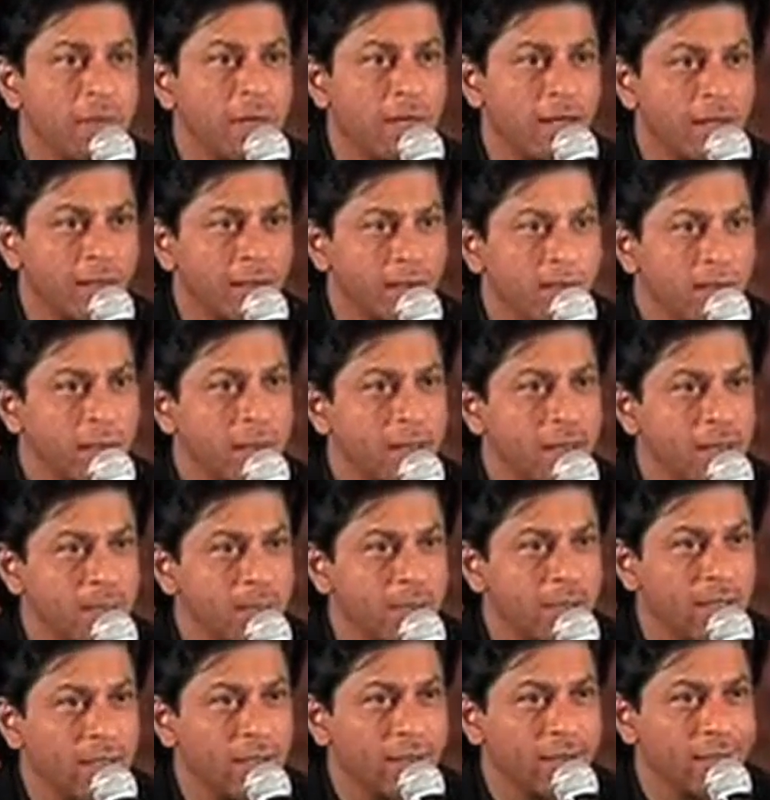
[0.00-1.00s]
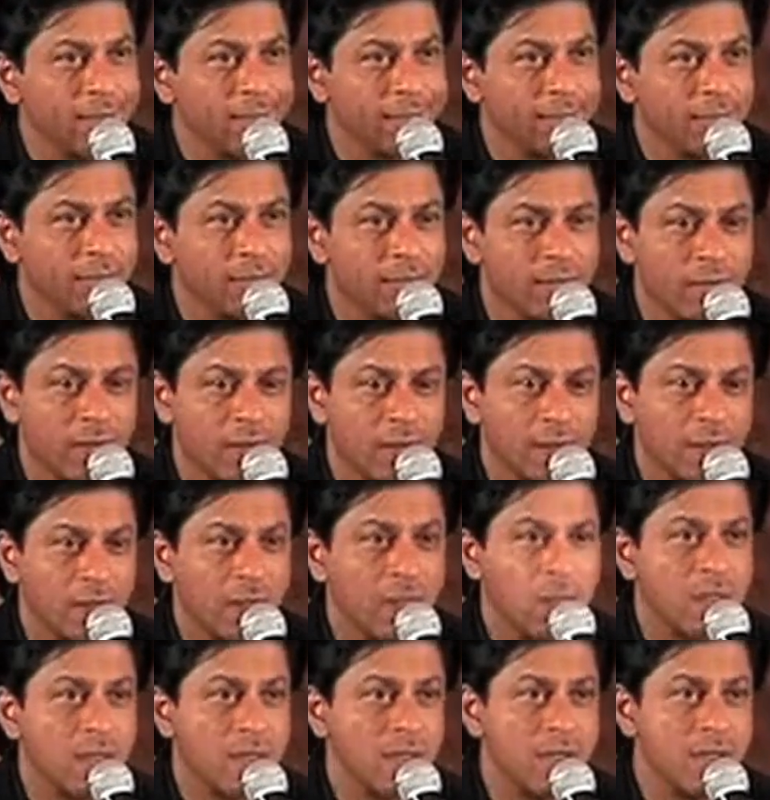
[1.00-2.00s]
मिला है प्यार मिला है
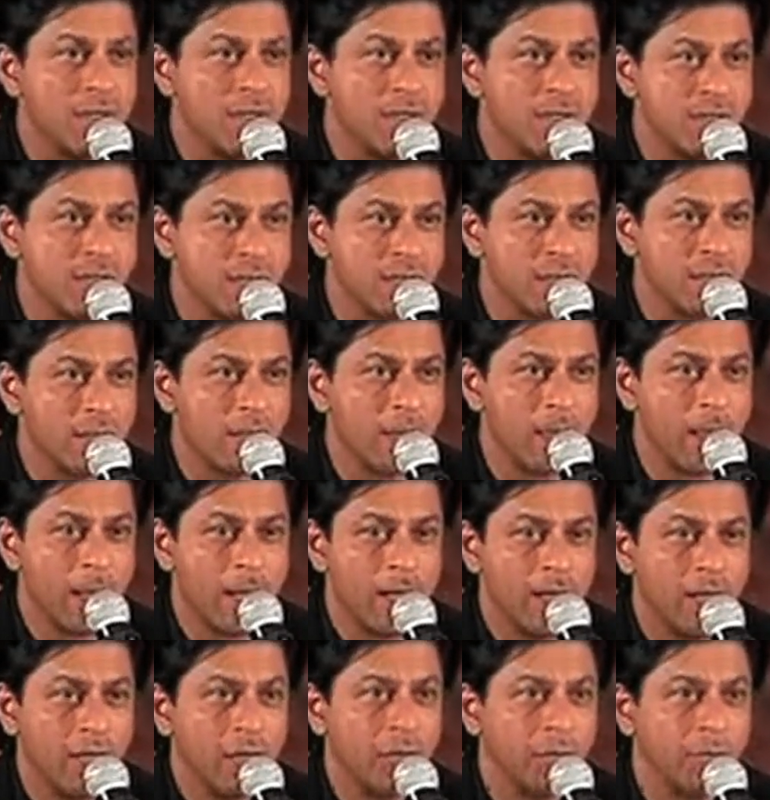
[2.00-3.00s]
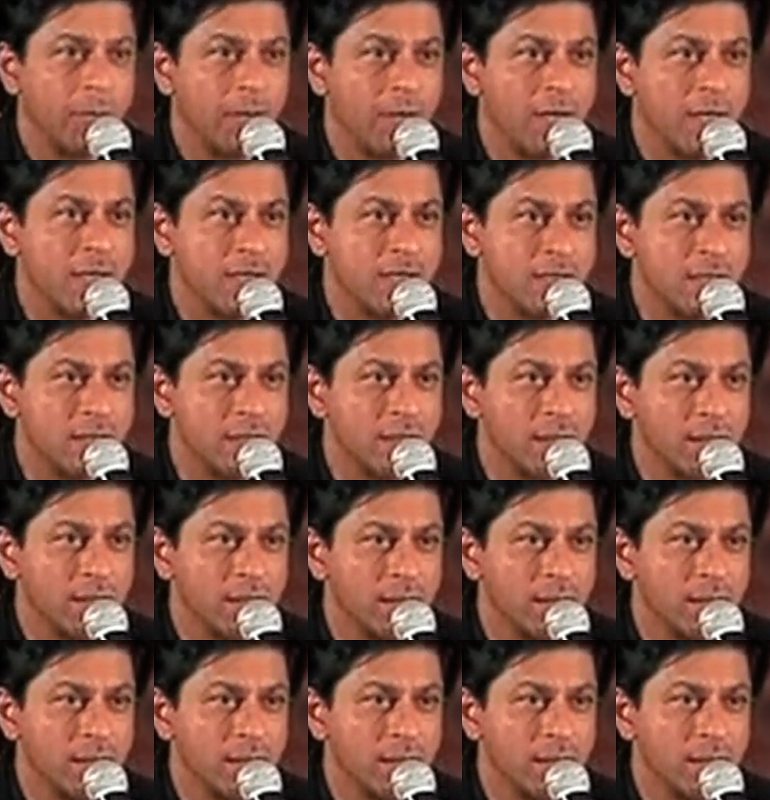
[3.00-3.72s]
हर रीजन से हर प्रांत से